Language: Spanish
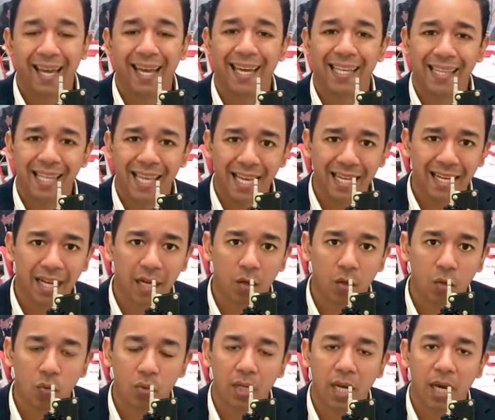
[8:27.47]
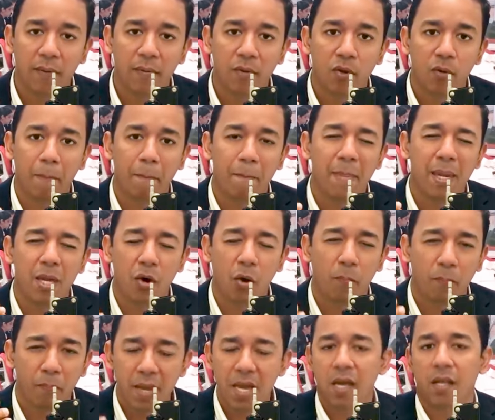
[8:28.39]
genera una
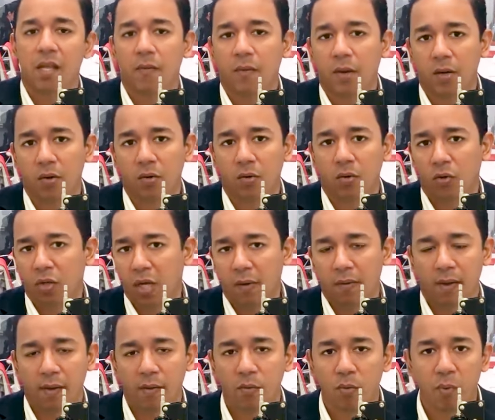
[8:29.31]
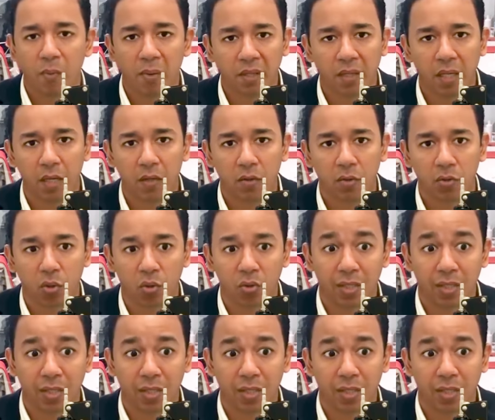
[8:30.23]
miopía de valor, lo que hablaba un momentico.